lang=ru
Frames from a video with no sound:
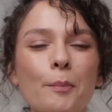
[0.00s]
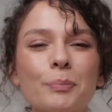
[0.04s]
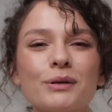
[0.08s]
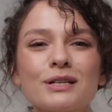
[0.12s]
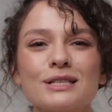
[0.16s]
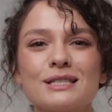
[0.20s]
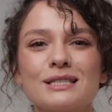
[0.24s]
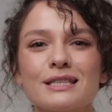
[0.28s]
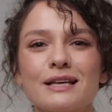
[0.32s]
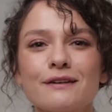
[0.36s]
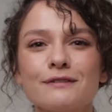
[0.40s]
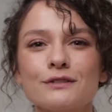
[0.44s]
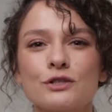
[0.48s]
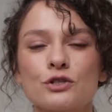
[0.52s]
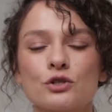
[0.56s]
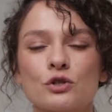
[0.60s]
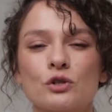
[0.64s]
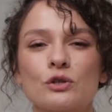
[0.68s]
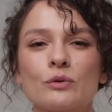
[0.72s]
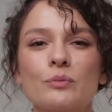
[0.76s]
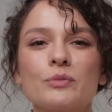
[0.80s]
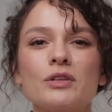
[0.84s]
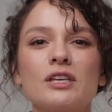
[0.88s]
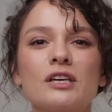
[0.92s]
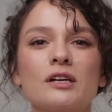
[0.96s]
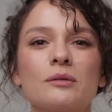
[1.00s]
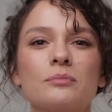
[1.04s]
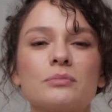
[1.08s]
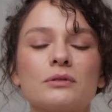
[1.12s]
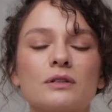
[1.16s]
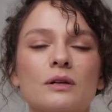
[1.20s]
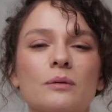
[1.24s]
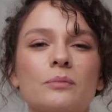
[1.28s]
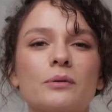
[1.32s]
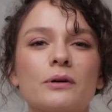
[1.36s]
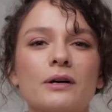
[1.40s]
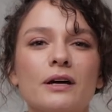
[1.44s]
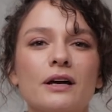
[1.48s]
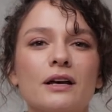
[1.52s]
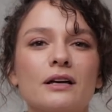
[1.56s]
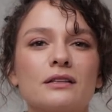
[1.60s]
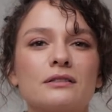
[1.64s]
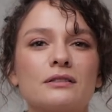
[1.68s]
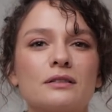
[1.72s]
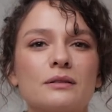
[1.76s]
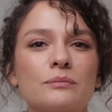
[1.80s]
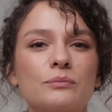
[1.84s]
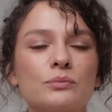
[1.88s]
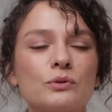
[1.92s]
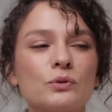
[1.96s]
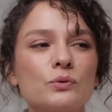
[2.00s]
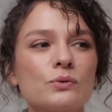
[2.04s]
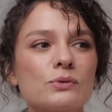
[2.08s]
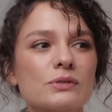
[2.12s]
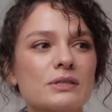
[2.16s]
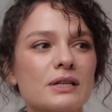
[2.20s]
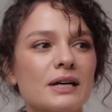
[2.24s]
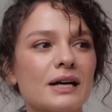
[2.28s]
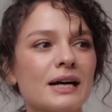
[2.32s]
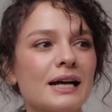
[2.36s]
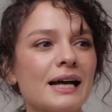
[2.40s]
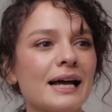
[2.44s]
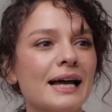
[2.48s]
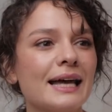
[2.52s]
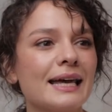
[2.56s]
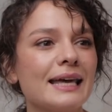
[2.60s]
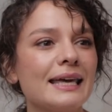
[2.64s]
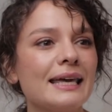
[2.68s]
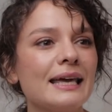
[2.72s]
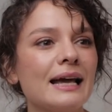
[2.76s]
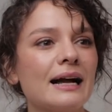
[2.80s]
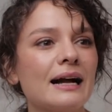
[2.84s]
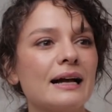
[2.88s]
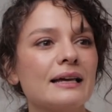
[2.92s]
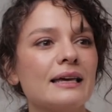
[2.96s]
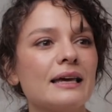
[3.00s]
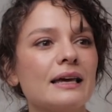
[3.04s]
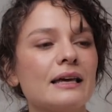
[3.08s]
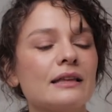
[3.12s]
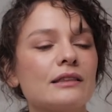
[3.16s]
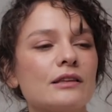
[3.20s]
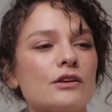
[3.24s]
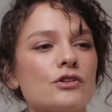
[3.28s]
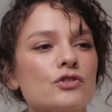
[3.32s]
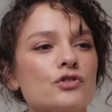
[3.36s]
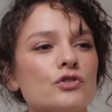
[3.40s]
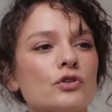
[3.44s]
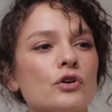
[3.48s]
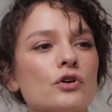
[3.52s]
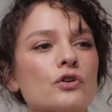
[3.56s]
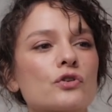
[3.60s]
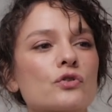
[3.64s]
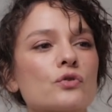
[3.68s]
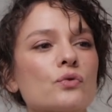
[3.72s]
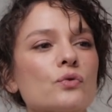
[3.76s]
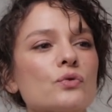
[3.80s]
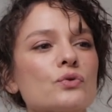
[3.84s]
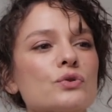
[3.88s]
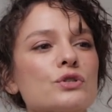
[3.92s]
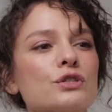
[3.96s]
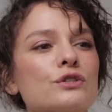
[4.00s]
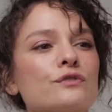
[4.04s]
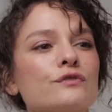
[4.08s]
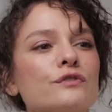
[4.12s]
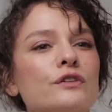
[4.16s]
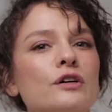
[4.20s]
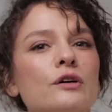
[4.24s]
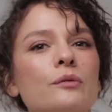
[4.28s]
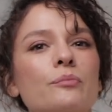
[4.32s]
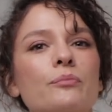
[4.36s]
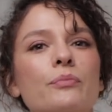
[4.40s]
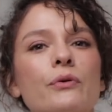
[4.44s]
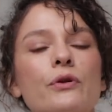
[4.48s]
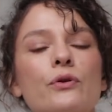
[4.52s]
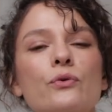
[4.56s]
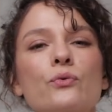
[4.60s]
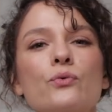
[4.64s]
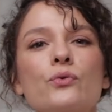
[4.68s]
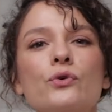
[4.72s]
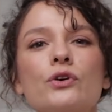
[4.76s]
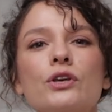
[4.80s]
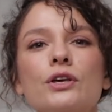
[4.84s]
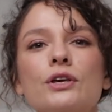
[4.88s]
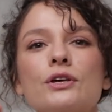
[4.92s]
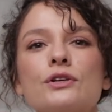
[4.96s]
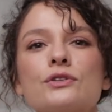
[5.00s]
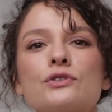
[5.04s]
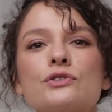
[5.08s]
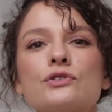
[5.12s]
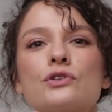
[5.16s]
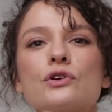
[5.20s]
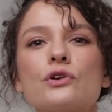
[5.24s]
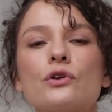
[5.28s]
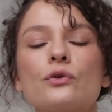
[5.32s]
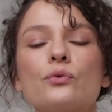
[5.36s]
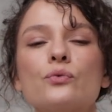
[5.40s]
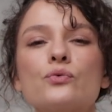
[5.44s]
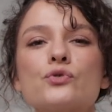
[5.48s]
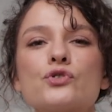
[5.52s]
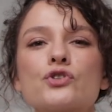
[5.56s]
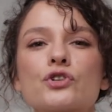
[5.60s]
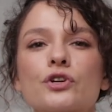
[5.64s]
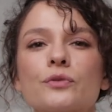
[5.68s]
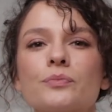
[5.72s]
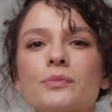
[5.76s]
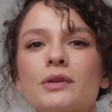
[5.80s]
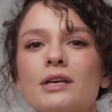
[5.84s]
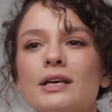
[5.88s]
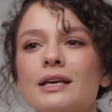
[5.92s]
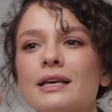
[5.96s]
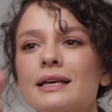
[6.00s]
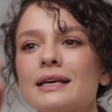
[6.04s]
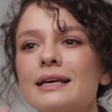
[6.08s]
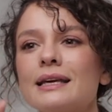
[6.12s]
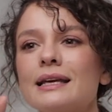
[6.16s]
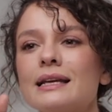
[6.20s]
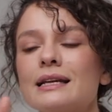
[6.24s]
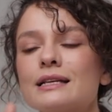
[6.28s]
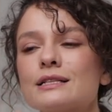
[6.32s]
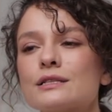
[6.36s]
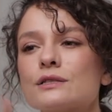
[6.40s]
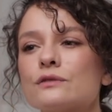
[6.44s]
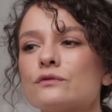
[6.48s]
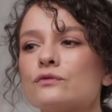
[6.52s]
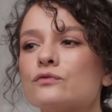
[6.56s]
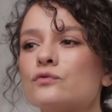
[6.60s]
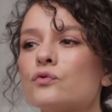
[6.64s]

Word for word: А представьте, что на мне была бы эта блуза и какие-то еще розовые брюки с рюшами или с